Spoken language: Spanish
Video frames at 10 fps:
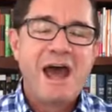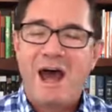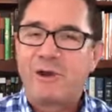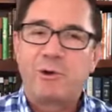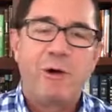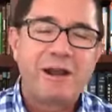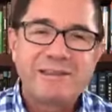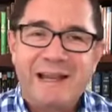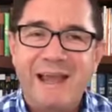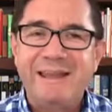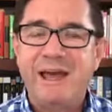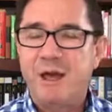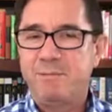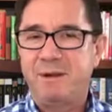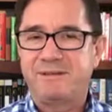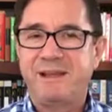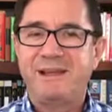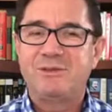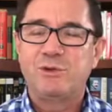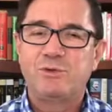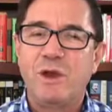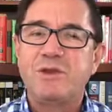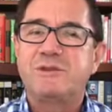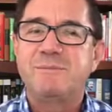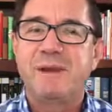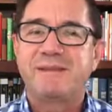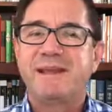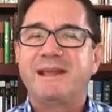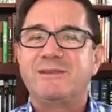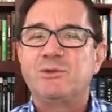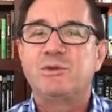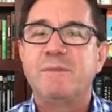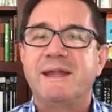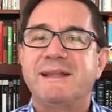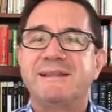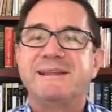a robarte la idea de perseguir tus sueños y perseguir tus metas.